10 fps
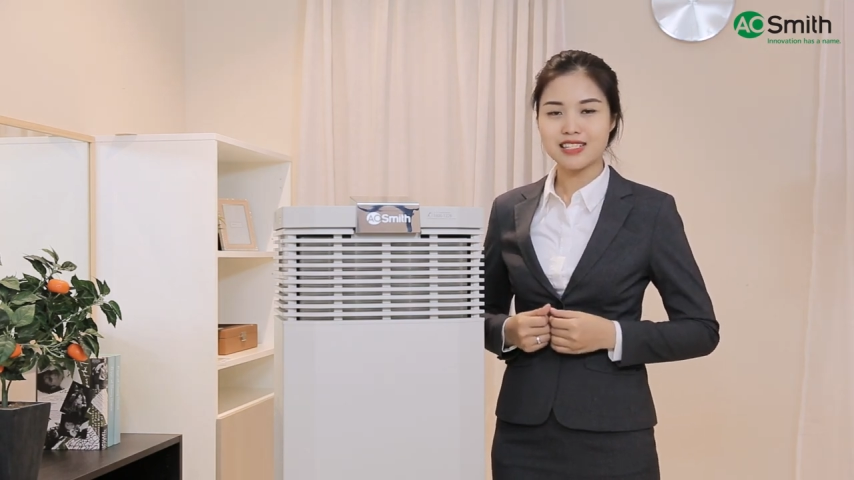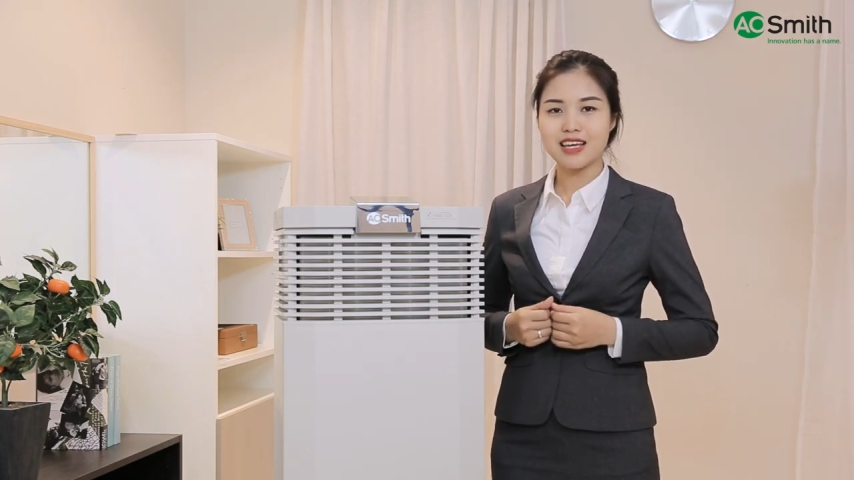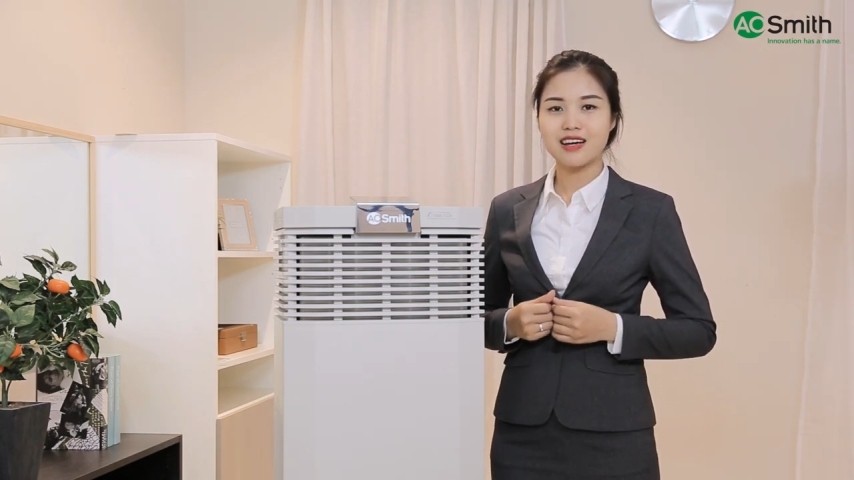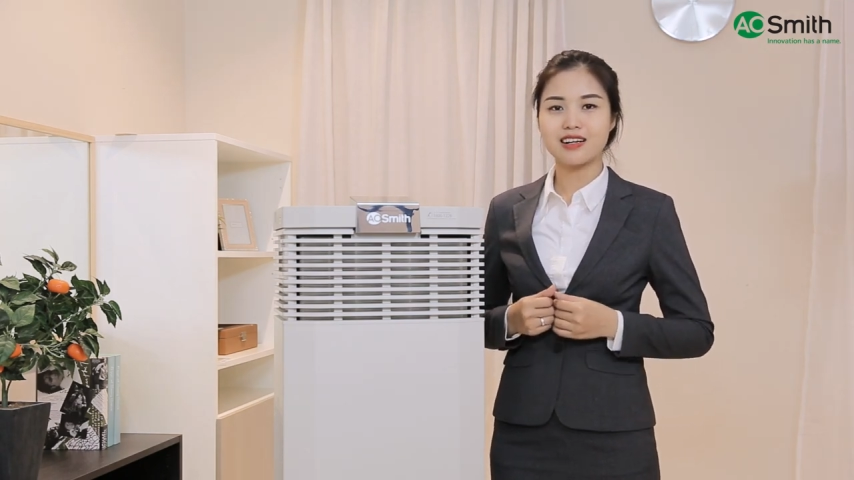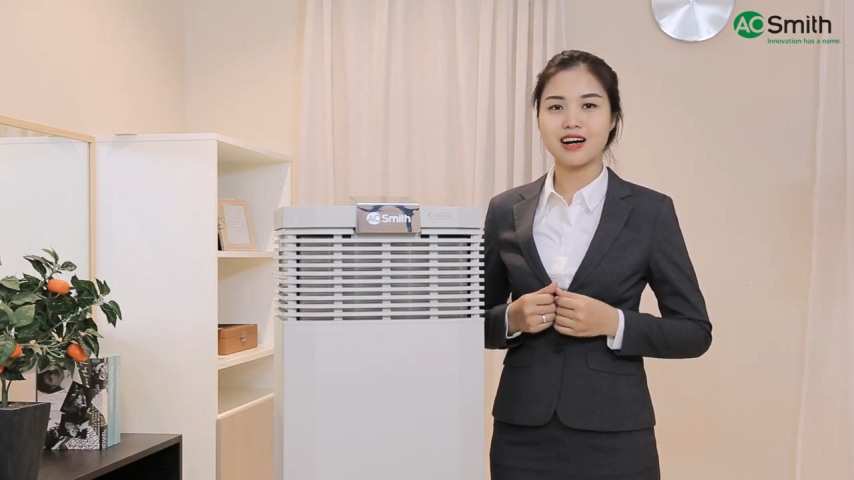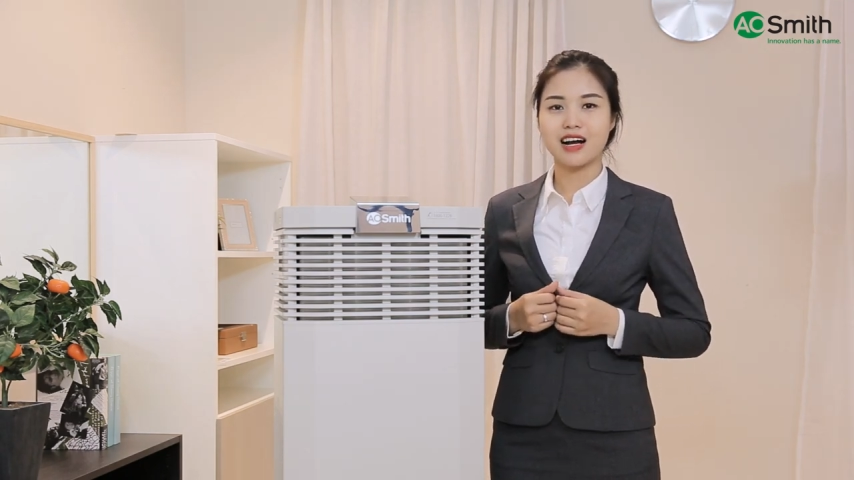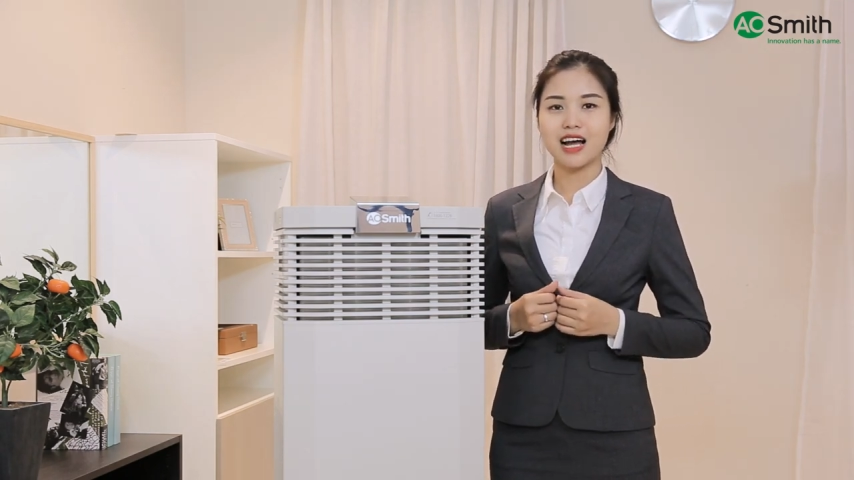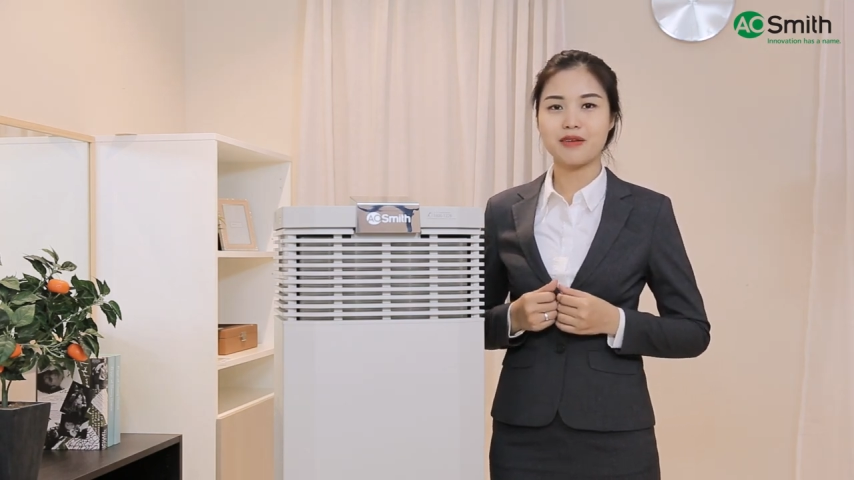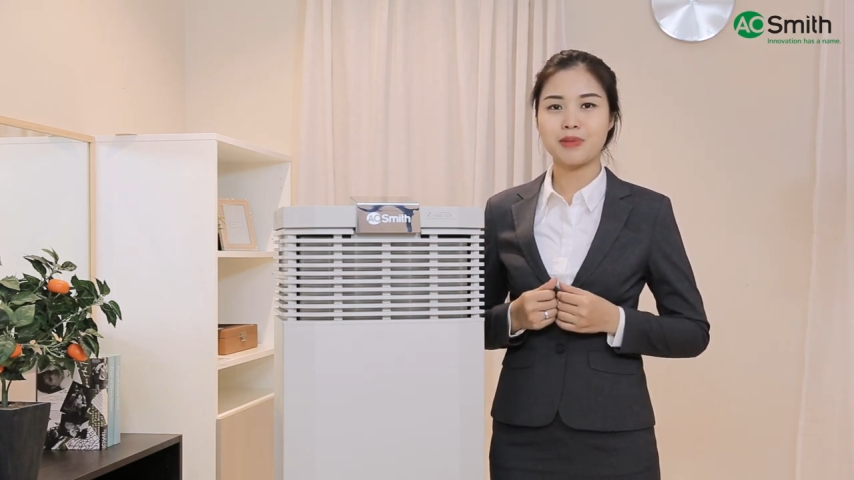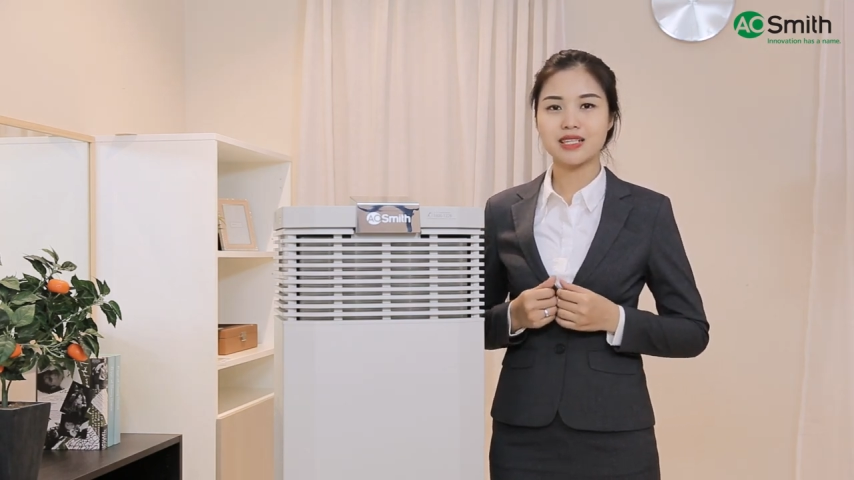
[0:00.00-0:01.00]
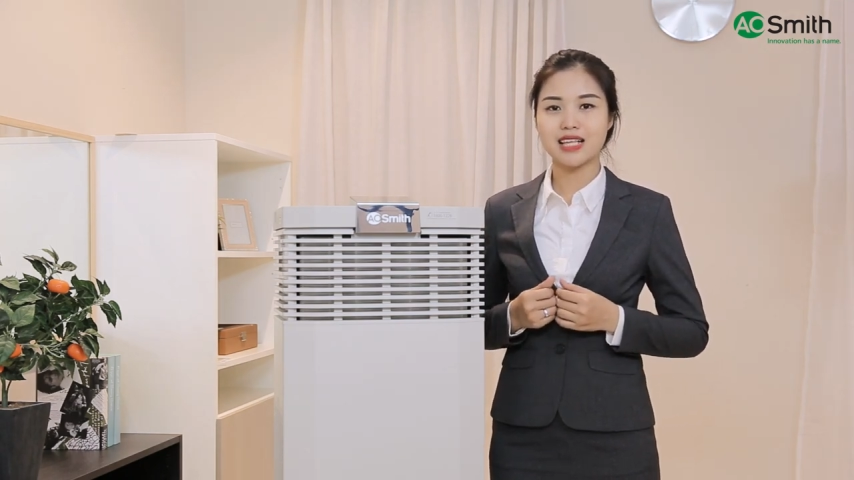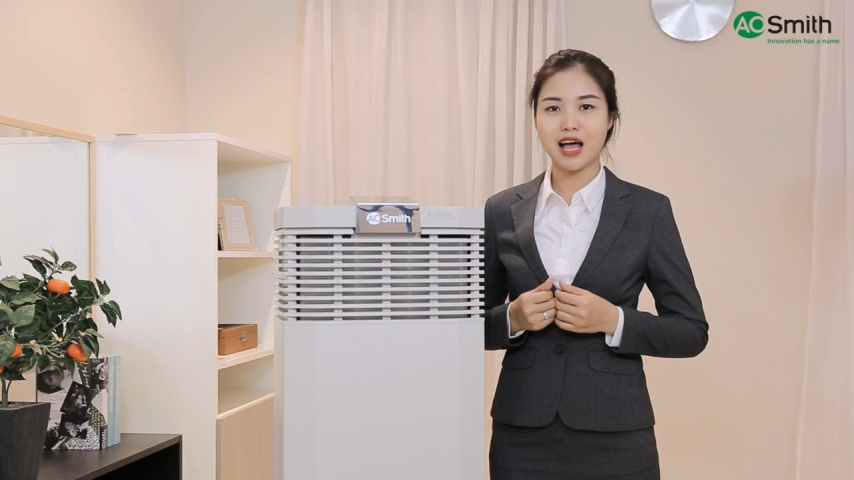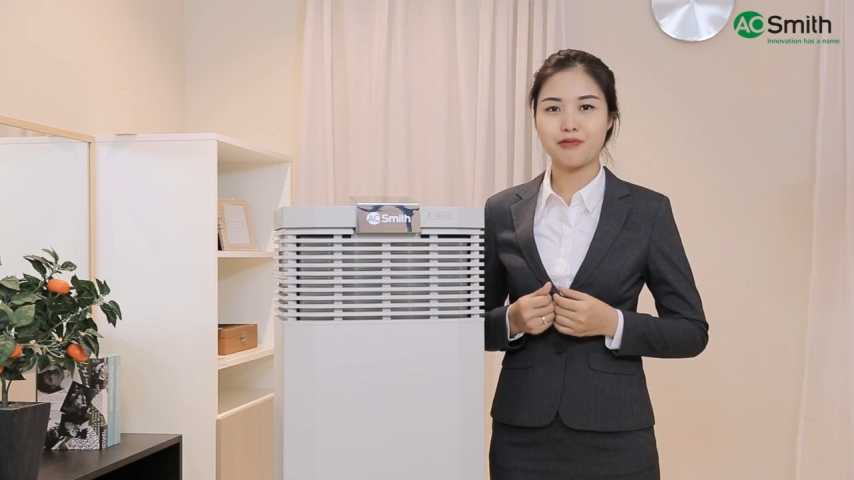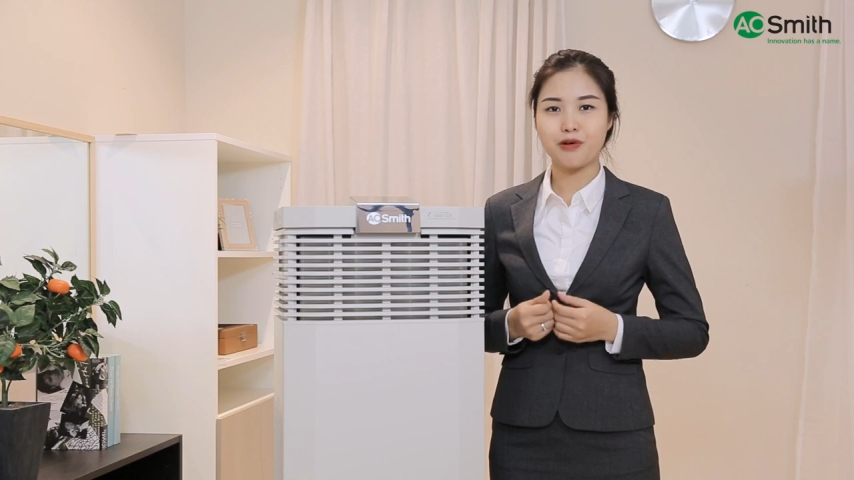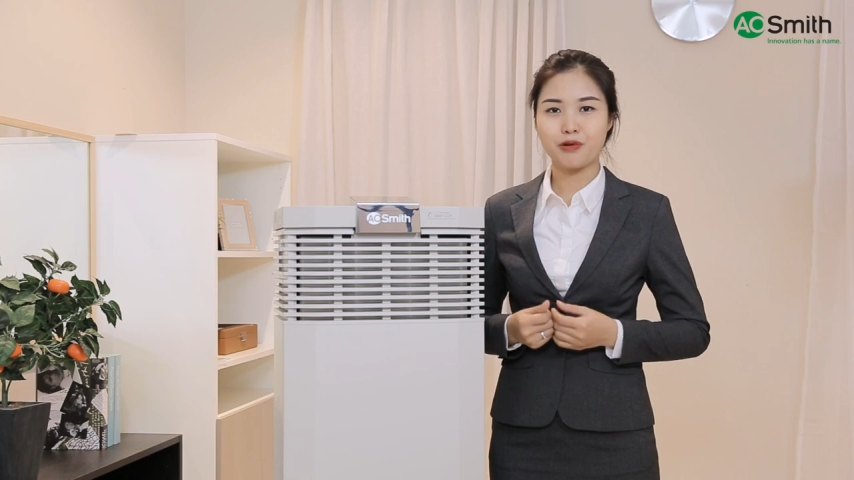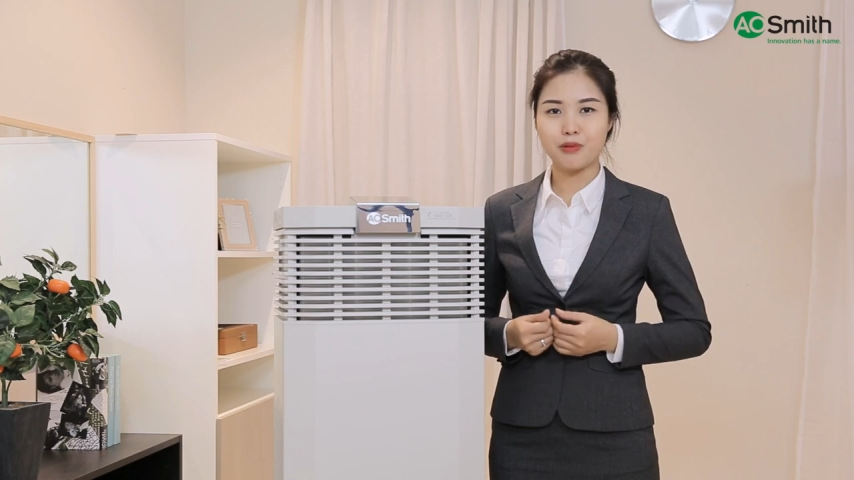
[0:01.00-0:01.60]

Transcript: sẽ được hưởng ngay mức giá vô